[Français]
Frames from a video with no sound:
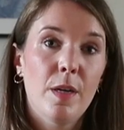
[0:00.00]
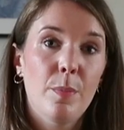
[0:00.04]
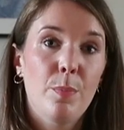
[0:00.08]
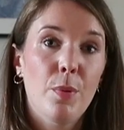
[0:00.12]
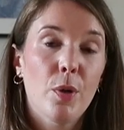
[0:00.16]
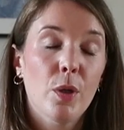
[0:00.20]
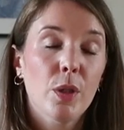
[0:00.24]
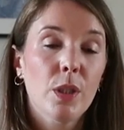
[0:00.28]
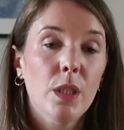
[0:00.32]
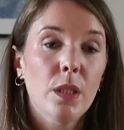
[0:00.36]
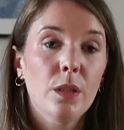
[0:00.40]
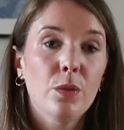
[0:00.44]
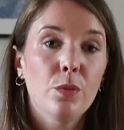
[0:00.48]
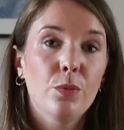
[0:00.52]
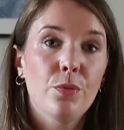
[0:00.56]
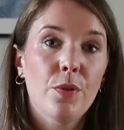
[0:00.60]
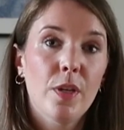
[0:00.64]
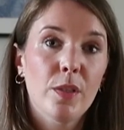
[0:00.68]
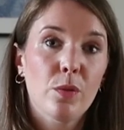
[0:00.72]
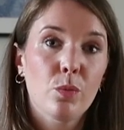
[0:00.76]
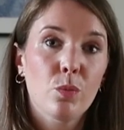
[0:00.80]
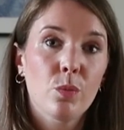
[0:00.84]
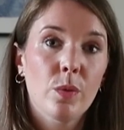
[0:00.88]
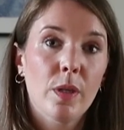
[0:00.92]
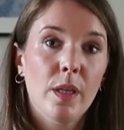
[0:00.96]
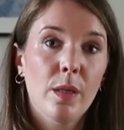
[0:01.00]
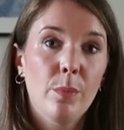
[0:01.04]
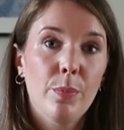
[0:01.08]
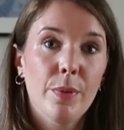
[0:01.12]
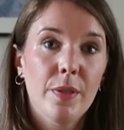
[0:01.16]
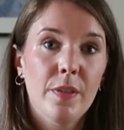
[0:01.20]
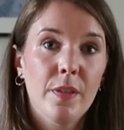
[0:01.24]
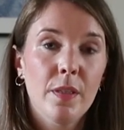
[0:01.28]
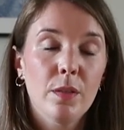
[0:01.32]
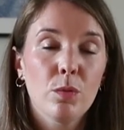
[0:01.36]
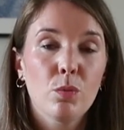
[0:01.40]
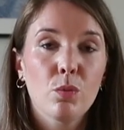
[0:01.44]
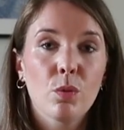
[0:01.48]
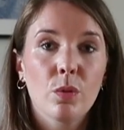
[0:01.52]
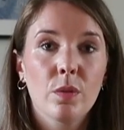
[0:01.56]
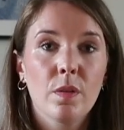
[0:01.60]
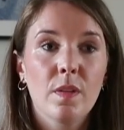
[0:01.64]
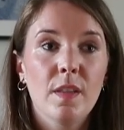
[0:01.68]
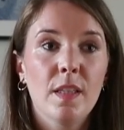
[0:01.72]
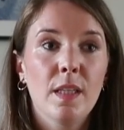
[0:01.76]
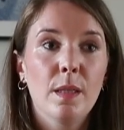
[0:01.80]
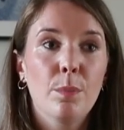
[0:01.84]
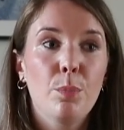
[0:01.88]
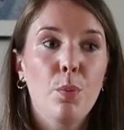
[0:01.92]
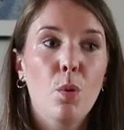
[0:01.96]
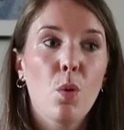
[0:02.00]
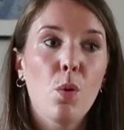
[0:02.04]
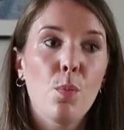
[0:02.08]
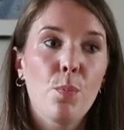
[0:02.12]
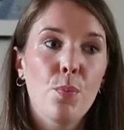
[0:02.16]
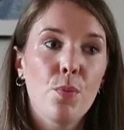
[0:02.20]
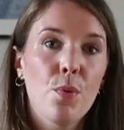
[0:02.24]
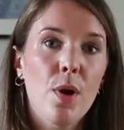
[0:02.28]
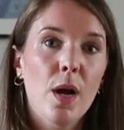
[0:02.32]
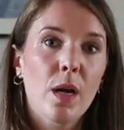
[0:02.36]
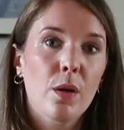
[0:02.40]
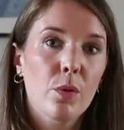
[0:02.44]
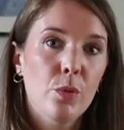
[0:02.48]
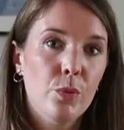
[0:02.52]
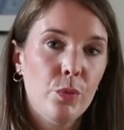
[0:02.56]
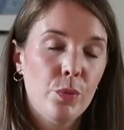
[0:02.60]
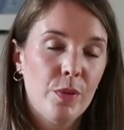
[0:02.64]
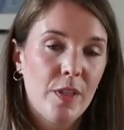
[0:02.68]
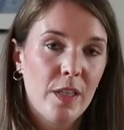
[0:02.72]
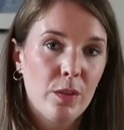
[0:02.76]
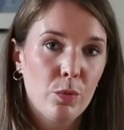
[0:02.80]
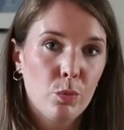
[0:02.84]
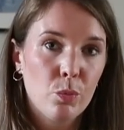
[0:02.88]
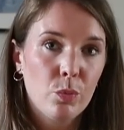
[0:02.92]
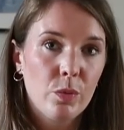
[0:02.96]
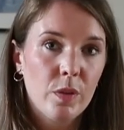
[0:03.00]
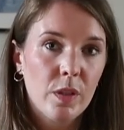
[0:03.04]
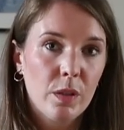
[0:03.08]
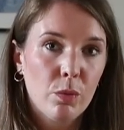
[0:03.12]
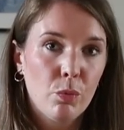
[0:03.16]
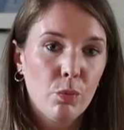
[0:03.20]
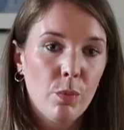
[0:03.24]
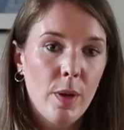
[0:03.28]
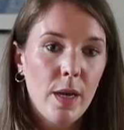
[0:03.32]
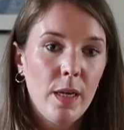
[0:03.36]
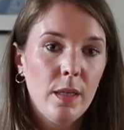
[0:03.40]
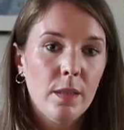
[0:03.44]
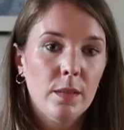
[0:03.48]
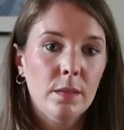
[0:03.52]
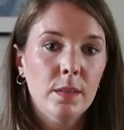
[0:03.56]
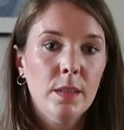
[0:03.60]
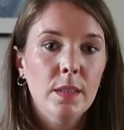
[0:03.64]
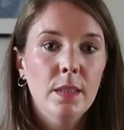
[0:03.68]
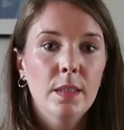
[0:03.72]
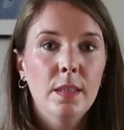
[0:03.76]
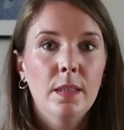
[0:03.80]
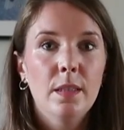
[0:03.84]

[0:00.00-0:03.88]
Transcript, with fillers: va porter de façon répétée sur des propos à connotation sexuelle.